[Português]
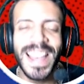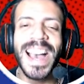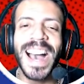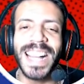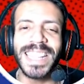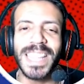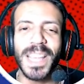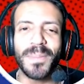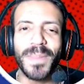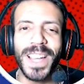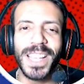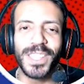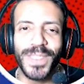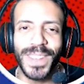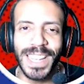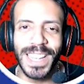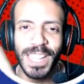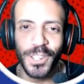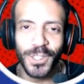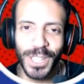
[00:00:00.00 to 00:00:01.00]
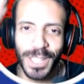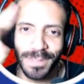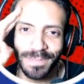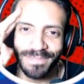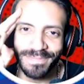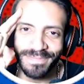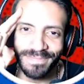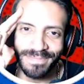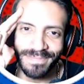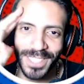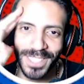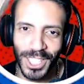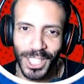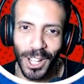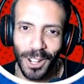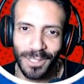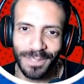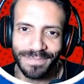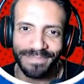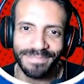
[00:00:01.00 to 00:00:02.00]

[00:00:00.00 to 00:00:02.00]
Até mais, valeu e tchau!